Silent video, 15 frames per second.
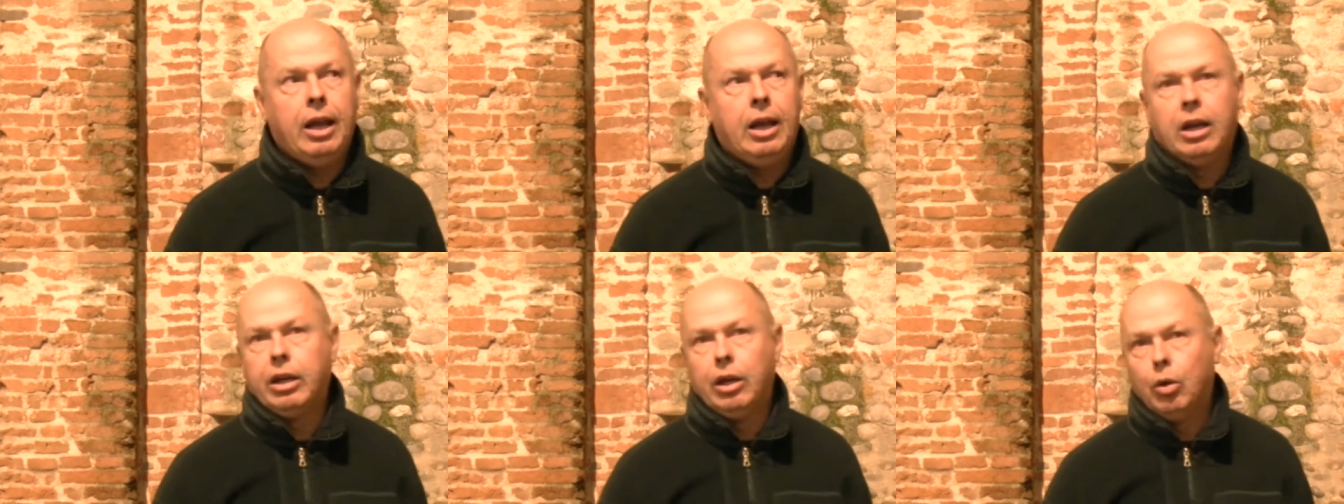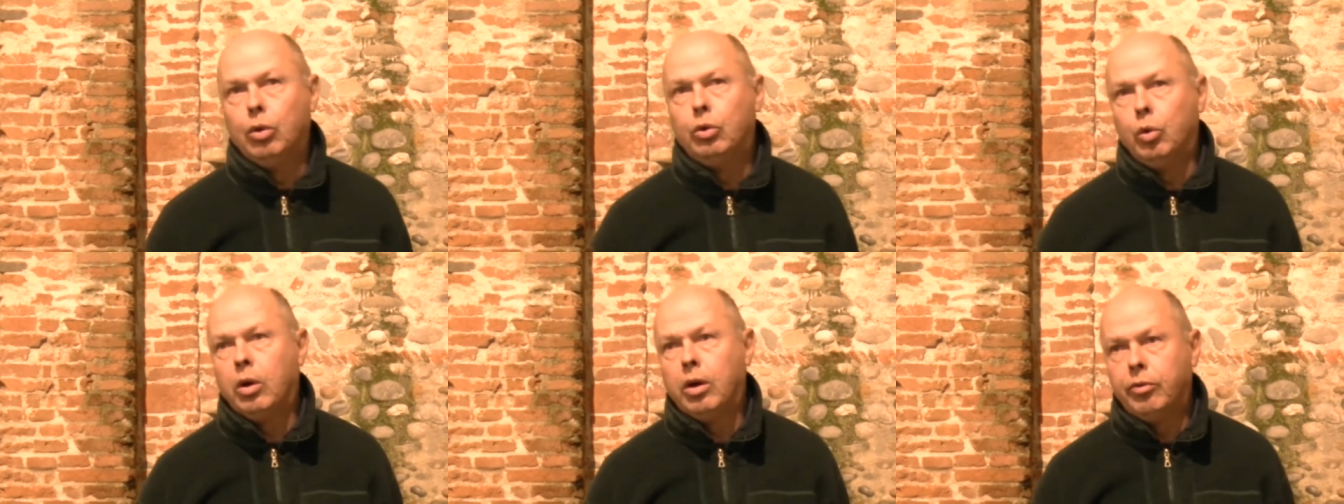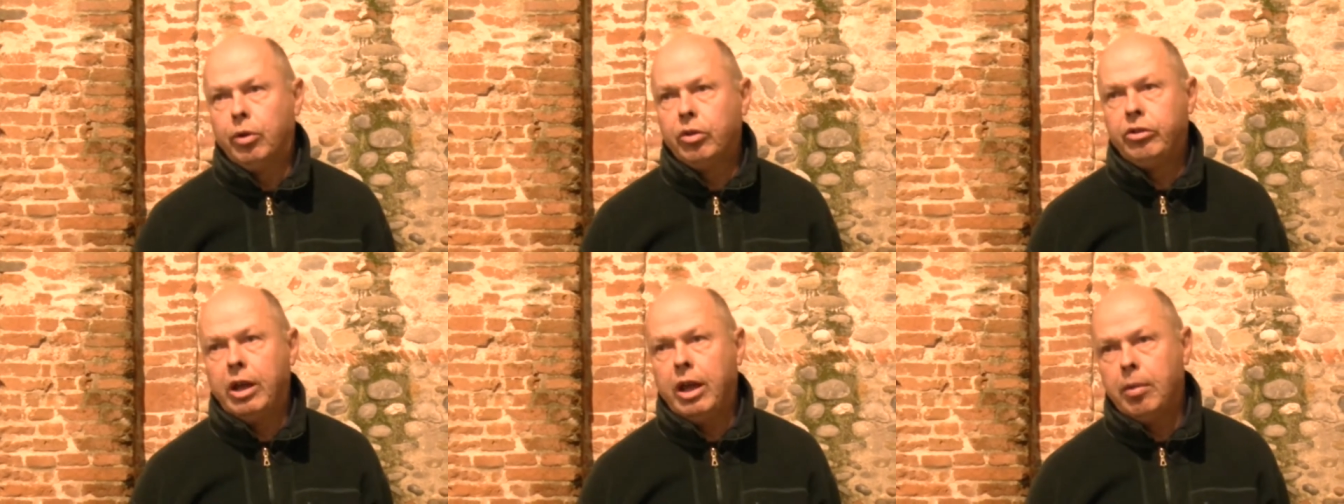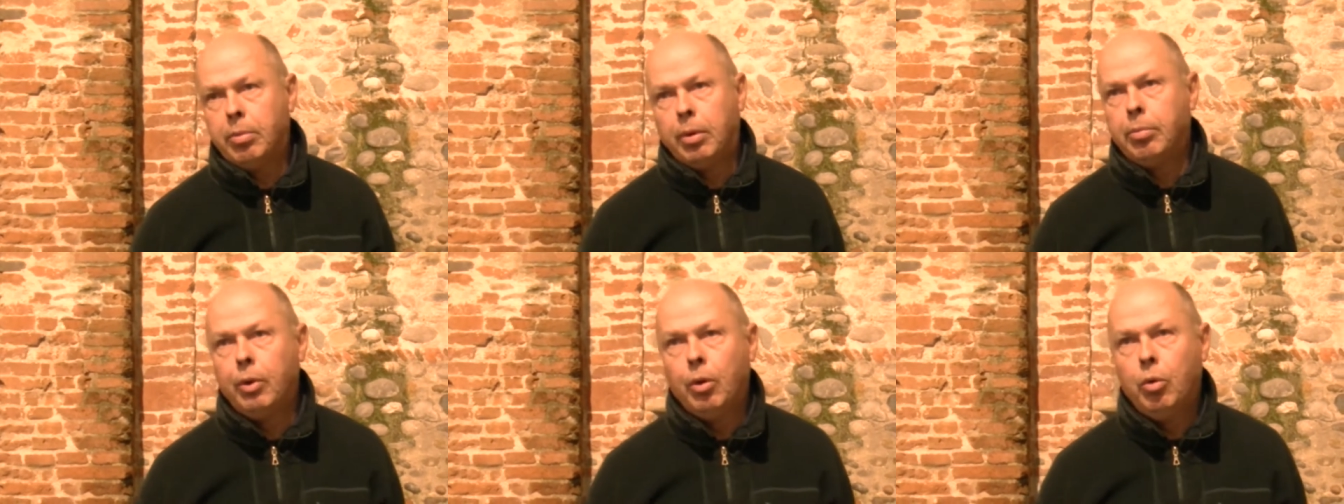e l'agricoltura forse è
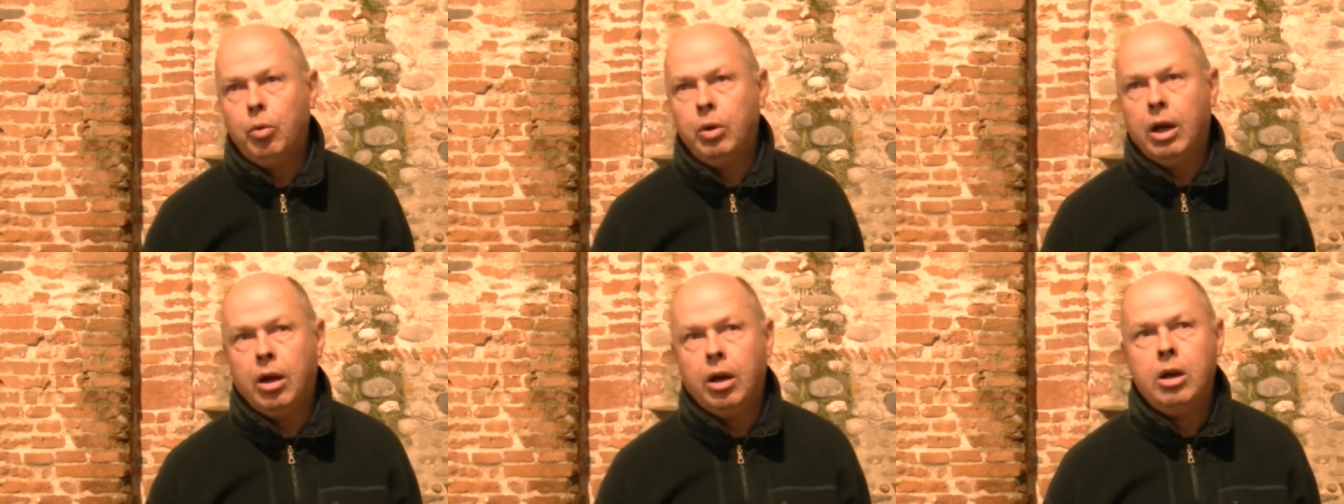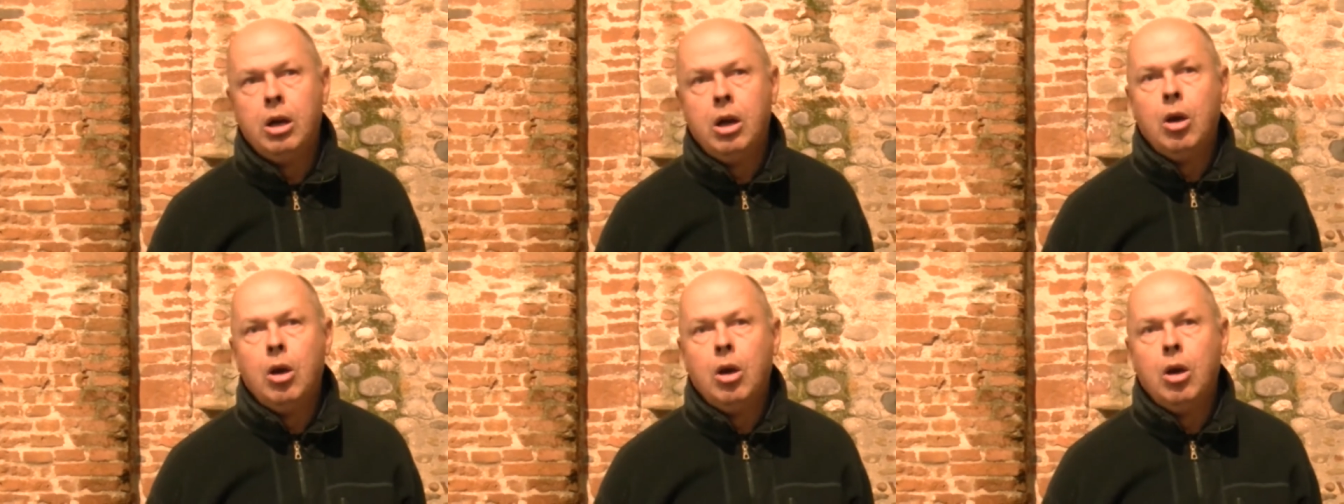proprio una,